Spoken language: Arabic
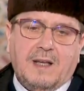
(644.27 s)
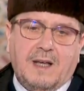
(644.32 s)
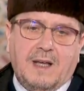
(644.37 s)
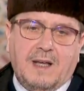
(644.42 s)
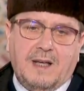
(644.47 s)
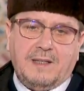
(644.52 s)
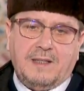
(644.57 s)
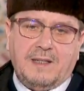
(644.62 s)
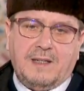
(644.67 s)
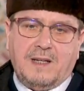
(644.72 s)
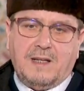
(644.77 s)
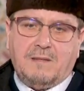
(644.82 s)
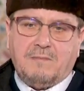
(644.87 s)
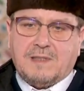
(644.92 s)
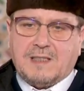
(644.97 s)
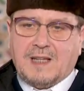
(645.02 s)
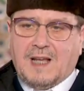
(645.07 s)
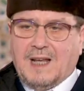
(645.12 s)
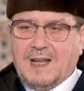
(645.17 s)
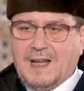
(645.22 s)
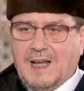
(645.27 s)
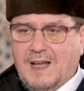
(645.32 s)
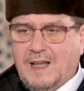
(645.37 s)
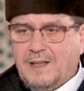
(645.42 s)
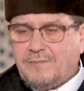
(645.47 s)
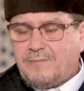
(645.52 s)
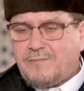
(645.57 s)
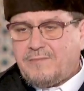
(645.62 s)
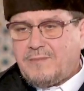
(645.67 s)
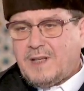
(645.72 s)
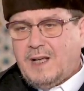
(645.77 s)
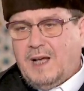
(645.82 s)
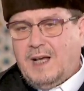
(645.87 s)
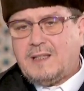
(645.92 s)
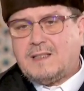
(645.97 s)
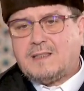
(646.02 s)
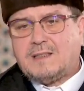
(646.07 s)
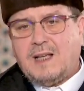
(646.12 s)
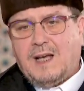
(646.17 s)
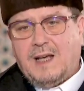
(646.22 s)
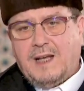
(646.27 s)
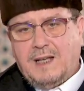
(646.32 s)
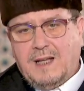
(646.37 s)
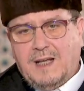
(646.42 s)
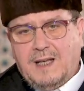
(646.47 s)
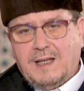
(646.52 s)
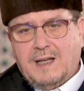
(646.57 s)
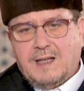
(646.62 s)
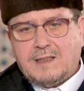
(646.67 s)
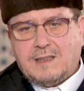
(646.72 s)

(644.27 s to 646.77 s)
هذه المسألة حتى لا